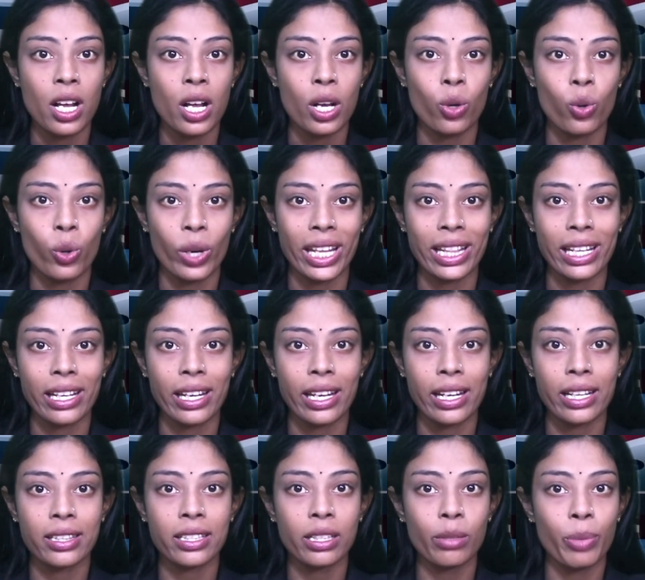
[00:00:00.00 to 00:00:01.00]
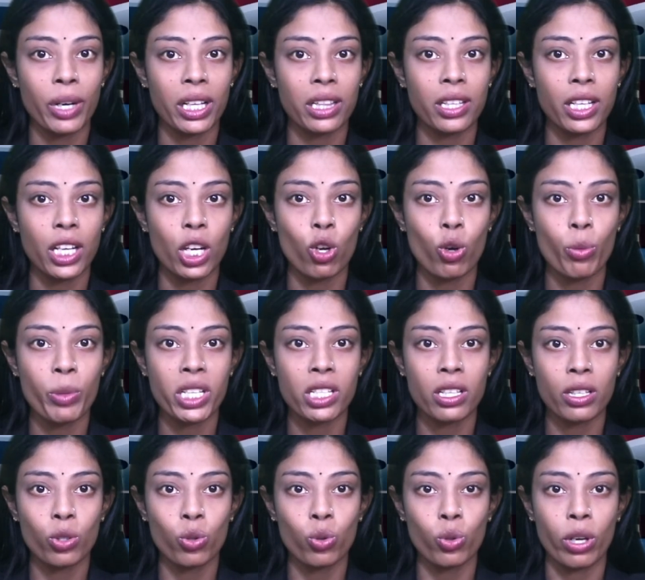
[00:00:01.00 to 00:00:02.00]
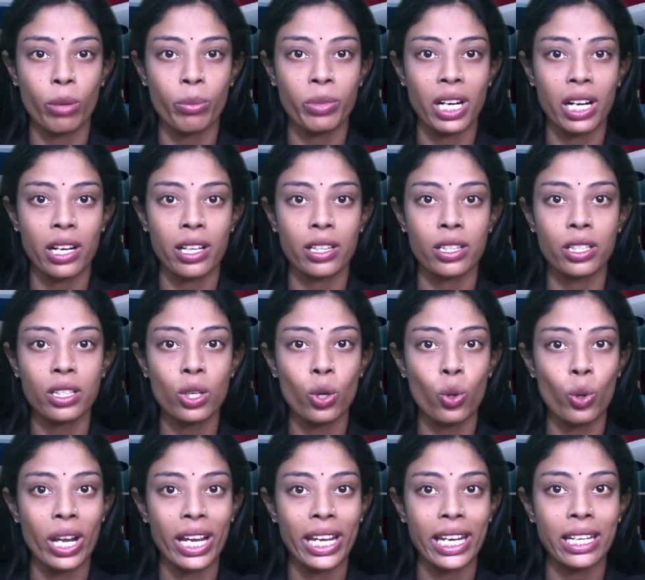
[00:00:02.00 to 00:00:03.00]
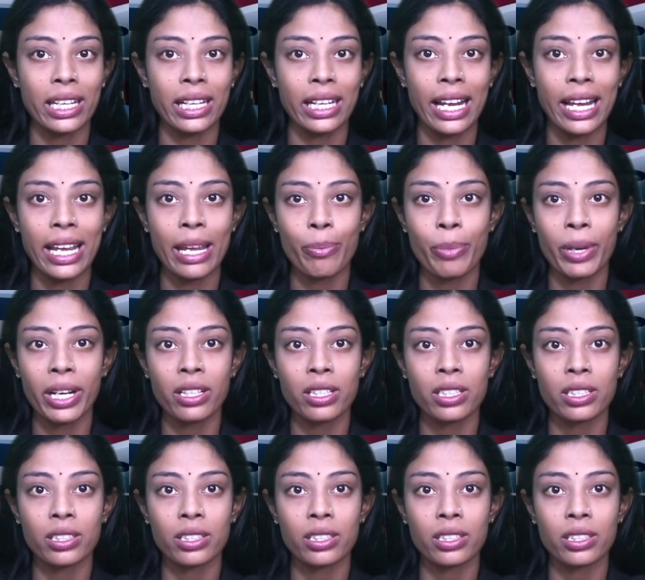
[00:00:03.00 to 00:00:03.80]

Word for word: குறைந்த நேரத்தில் பத்து கிலோமீட்டர் தூரம் நடந்து உலகின் இளைய பெண்